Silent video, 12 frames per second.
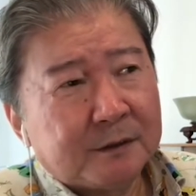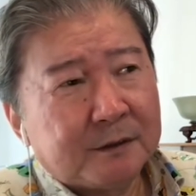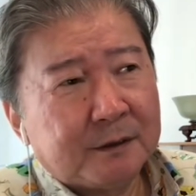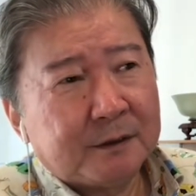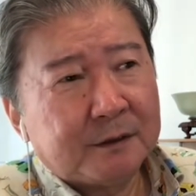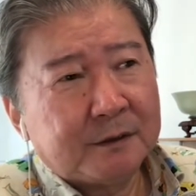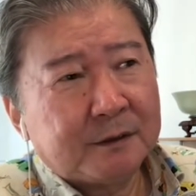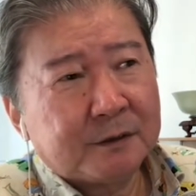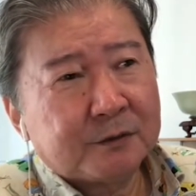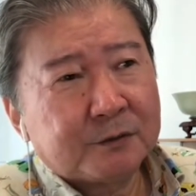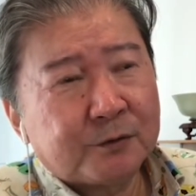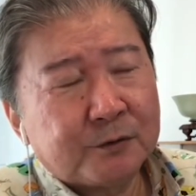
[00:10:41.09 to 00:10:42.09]
で、だけ
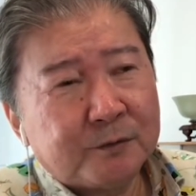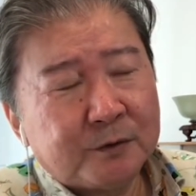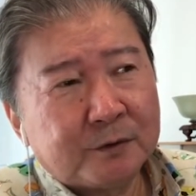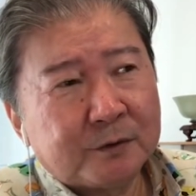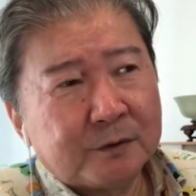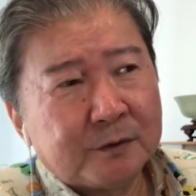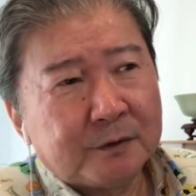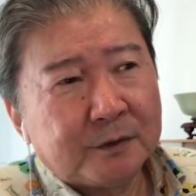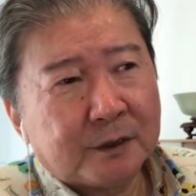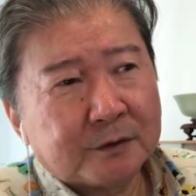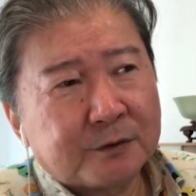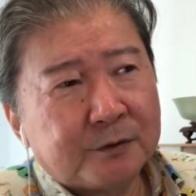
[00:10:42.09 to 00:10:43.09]
どこれも、い
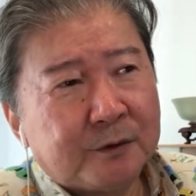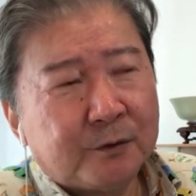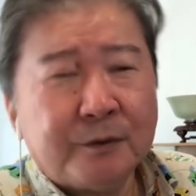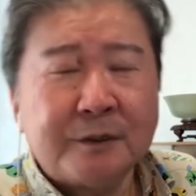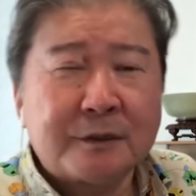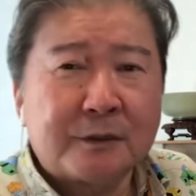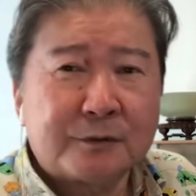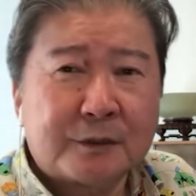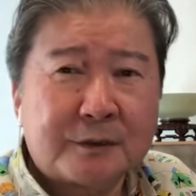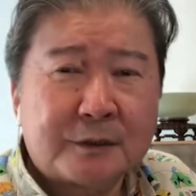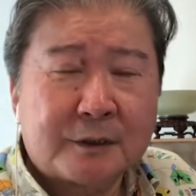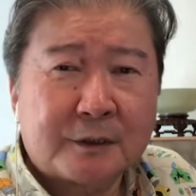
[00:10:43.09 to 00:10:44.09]
や、それは大家さんの負
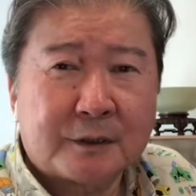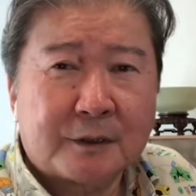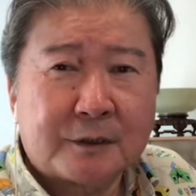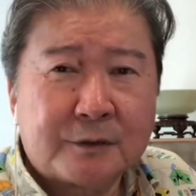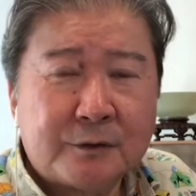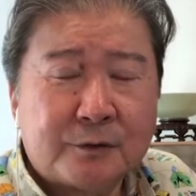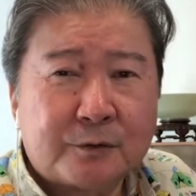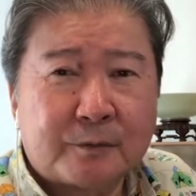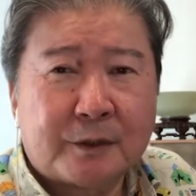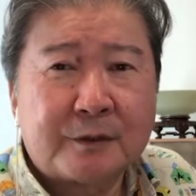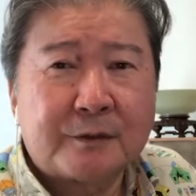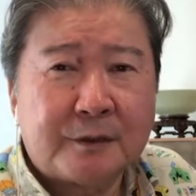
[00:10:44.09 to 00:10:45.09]
担じゃないかなっていうこと
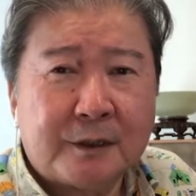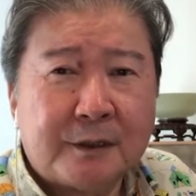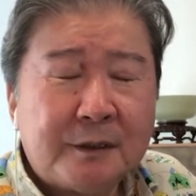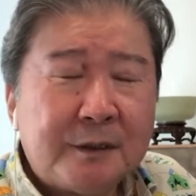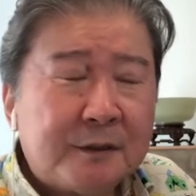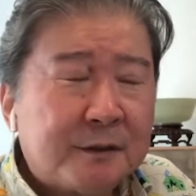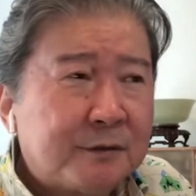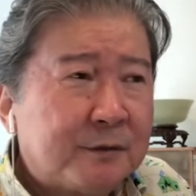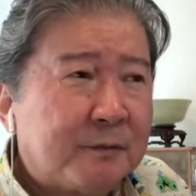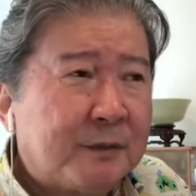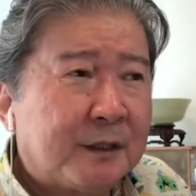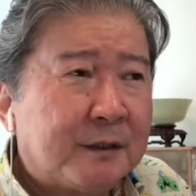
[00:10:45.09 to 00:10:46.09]
もあるんだよね。でそれ
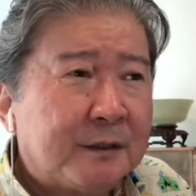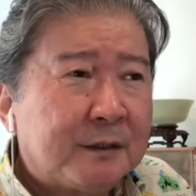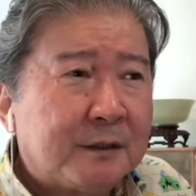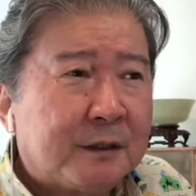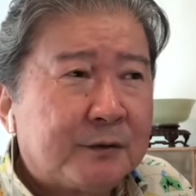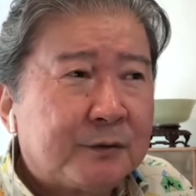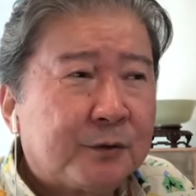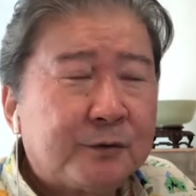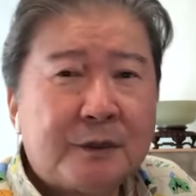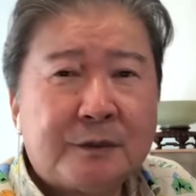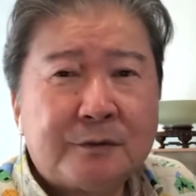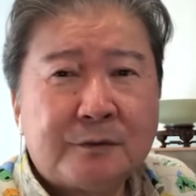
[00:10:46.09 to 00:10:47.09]
はまあ、あの、特
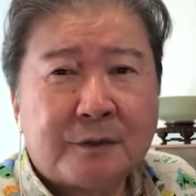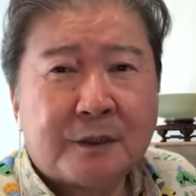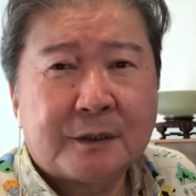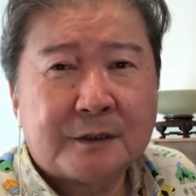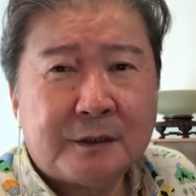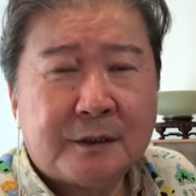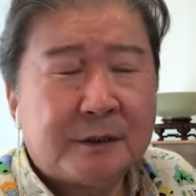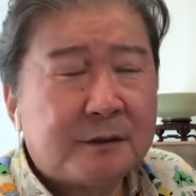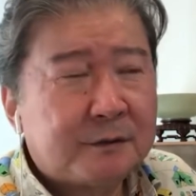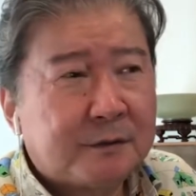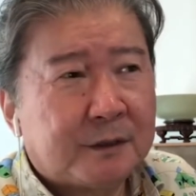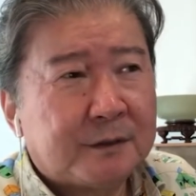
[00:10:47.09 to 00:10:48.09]
約の中で
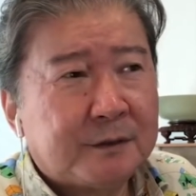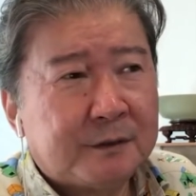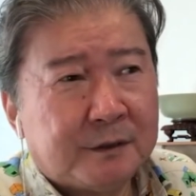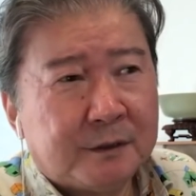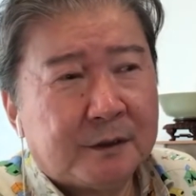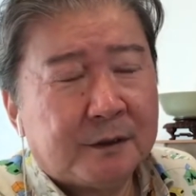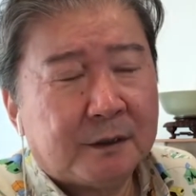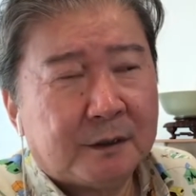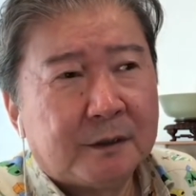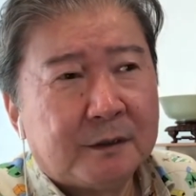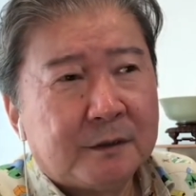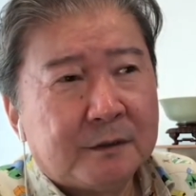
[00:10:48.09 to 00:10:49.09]
歌ってて、
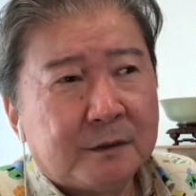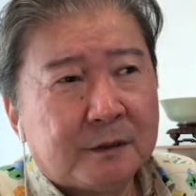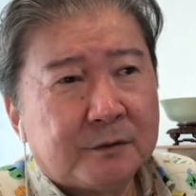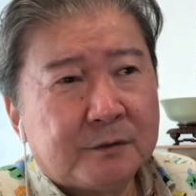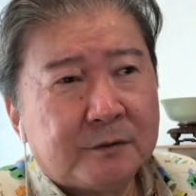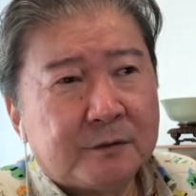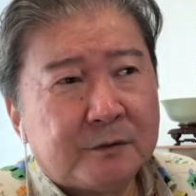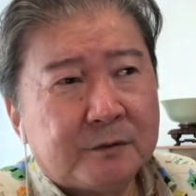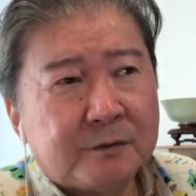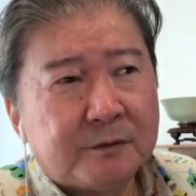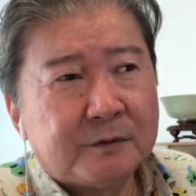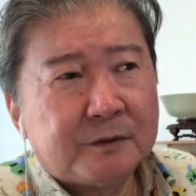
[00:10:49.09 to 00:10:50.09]
あ、あ
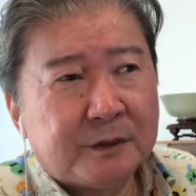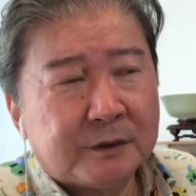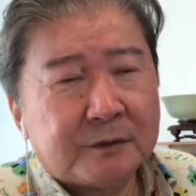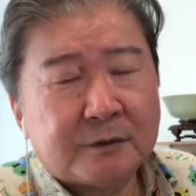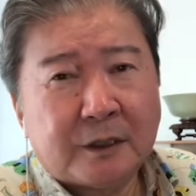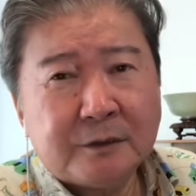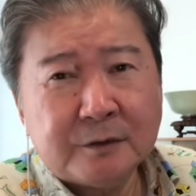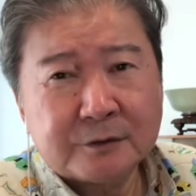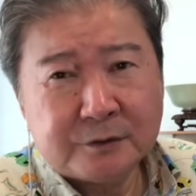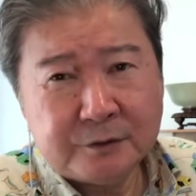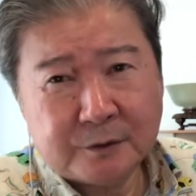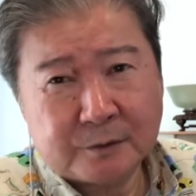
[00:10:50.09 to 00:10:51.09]
の、ね、鍵は
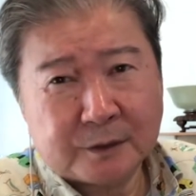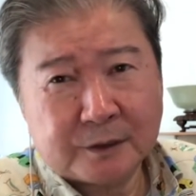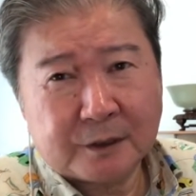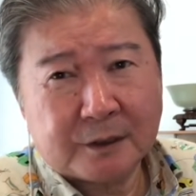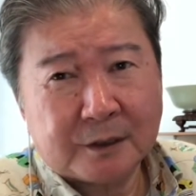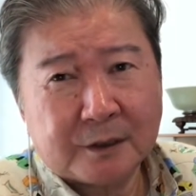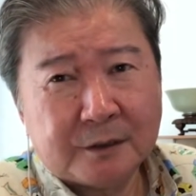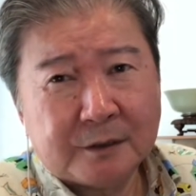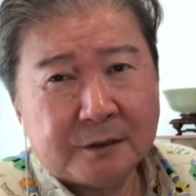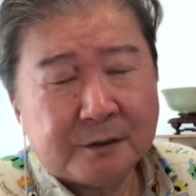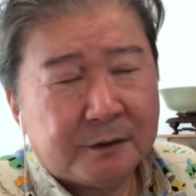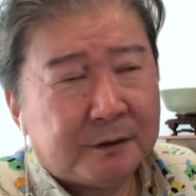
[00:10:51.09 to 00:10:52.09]
ついてるわけだか
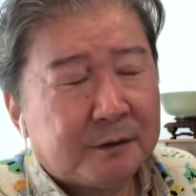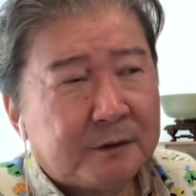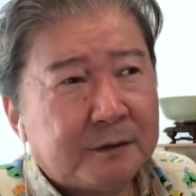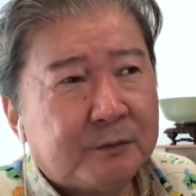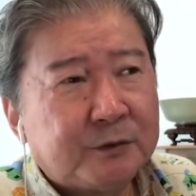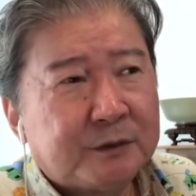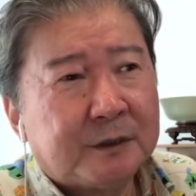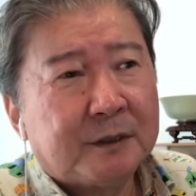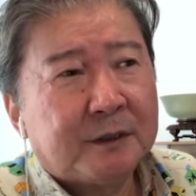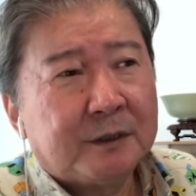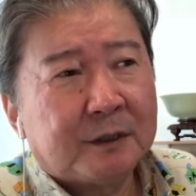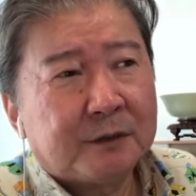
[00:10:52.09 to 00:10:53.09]
ら。ね。いや、もし、
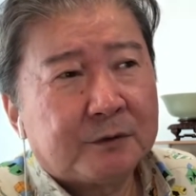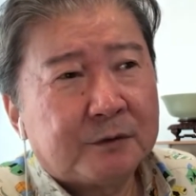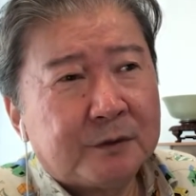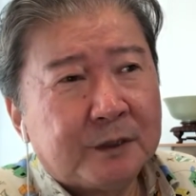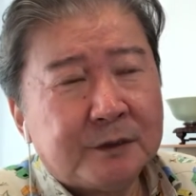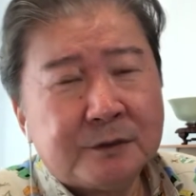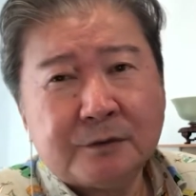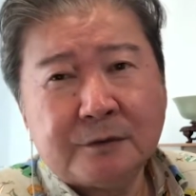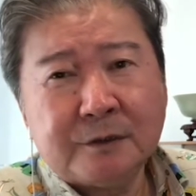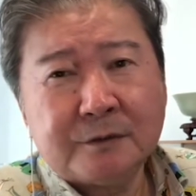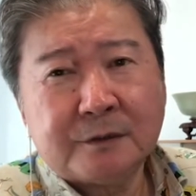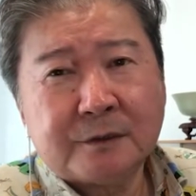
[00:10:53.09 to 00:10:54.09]
あの、交換必要
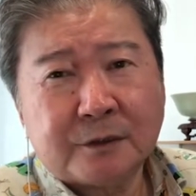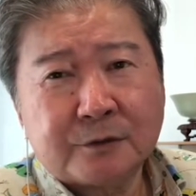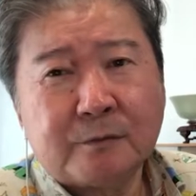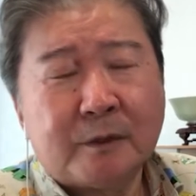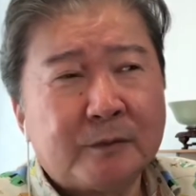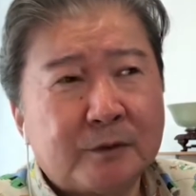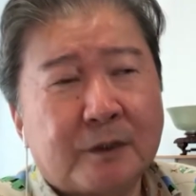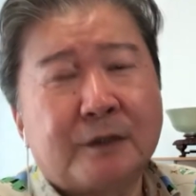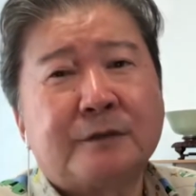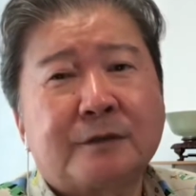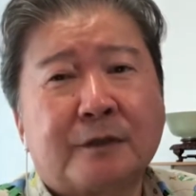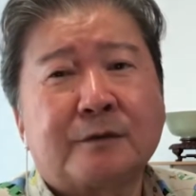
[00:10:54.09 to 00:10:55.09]
ないって言うんだったら、そのままの
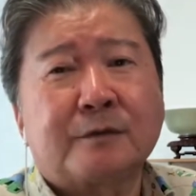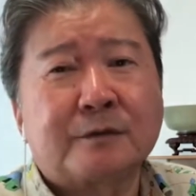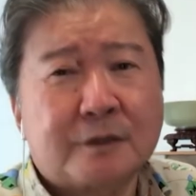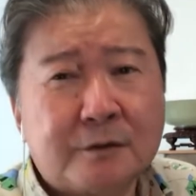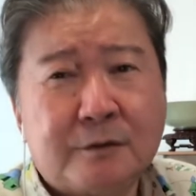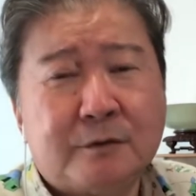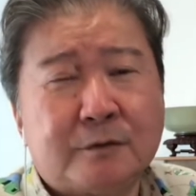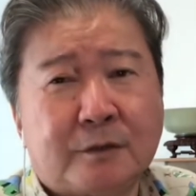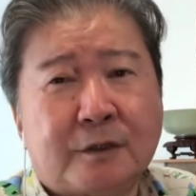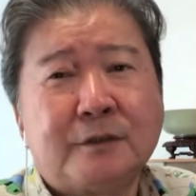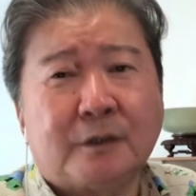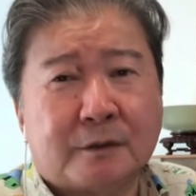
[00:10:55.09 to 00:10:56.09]
鍵使ってくださいっていう
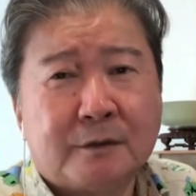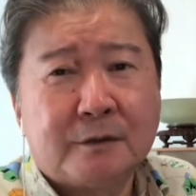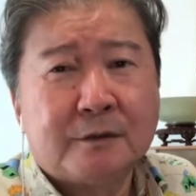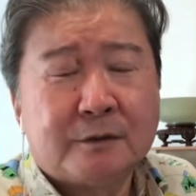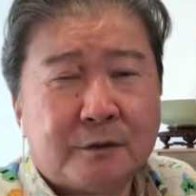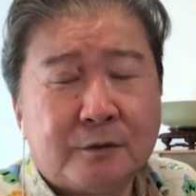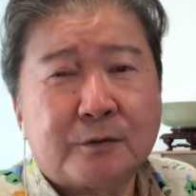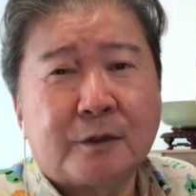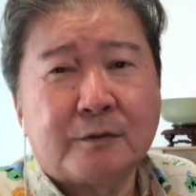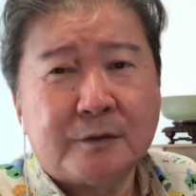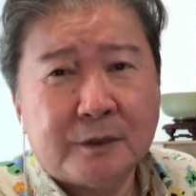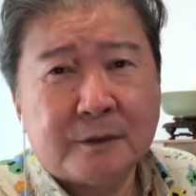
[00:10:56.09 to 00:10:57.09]
だけじゃん。っていうこと
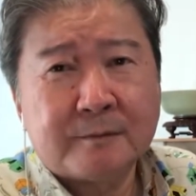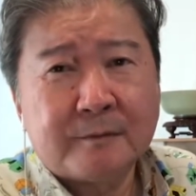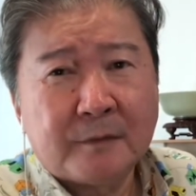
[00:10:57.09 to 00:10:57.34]
だよね。